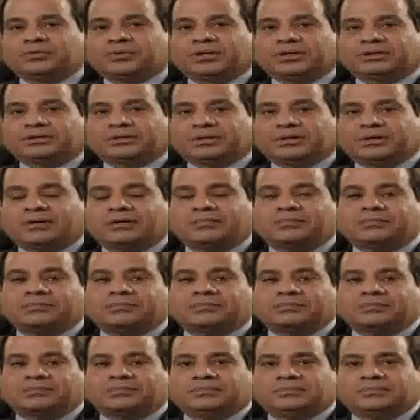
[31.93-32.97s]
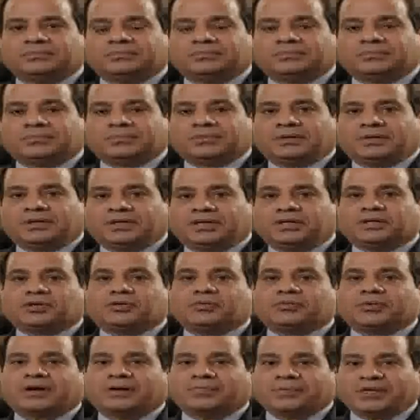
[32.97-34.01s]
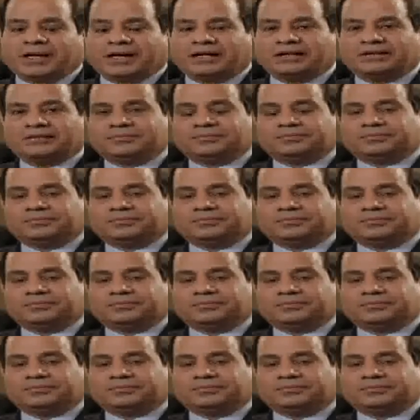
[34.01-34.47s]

والاحترام ليكم جميعا